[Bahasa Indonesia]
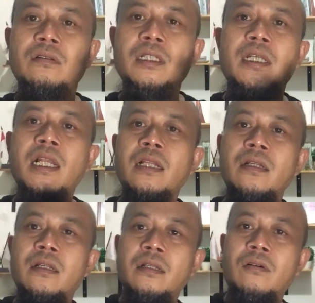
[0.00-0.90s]

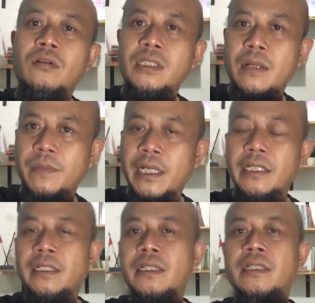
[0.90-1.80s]
tinggal oh sampah
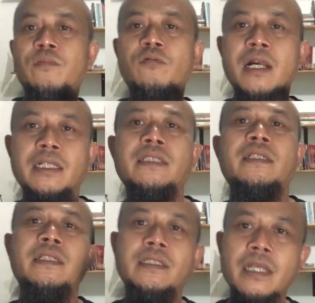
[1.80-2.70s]
ini dibuang ke
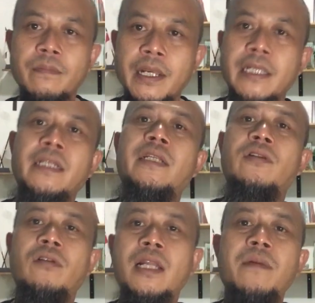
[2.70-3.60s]
sini, sampah ini
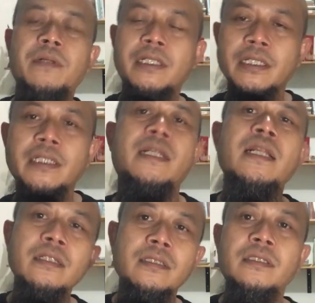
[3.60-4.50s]
diolah begini
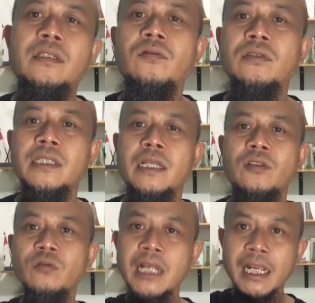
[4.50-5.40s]
dan seterusnya.
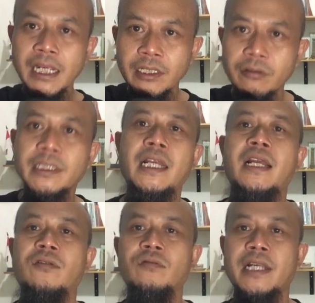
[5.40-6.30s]
Sudahkah itu kita
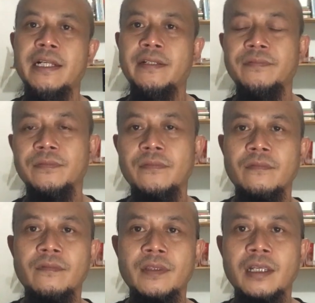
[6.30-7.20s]
lakukan?
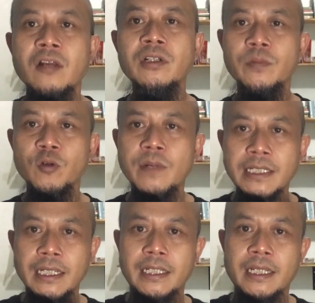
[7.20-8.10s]
Kalau di
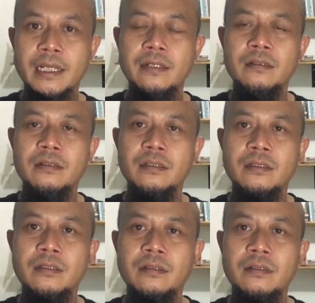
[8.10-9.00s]
perumahan saya,
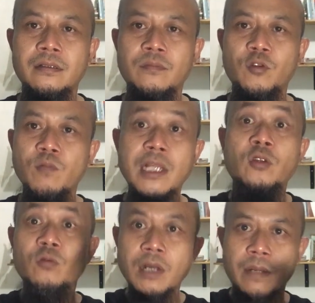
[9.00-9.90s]

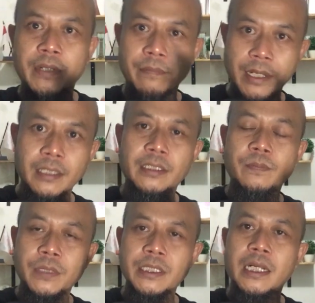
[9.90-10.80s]
perumahan tua memang di
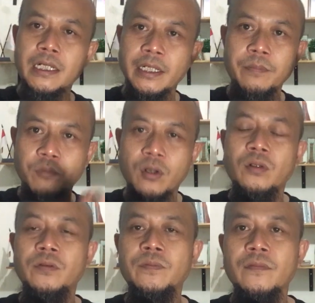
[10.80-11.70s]
Persada Depok.
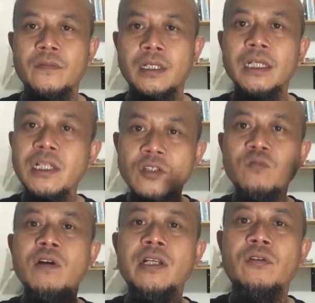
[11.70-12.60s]
Ini
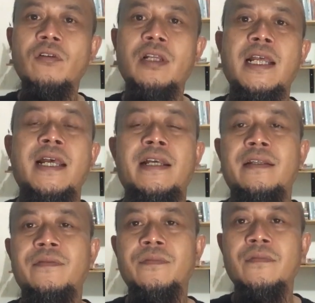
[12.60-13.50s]
semua diolah.
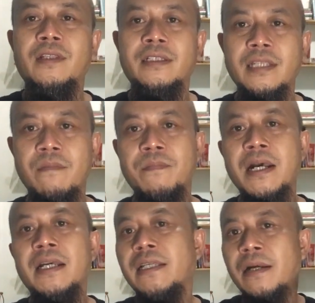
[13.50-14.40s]

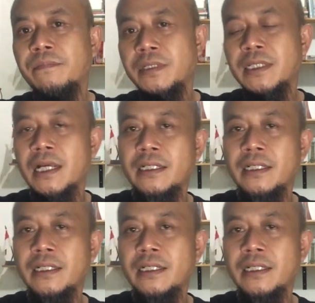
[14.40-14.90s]
Sampah yang bisa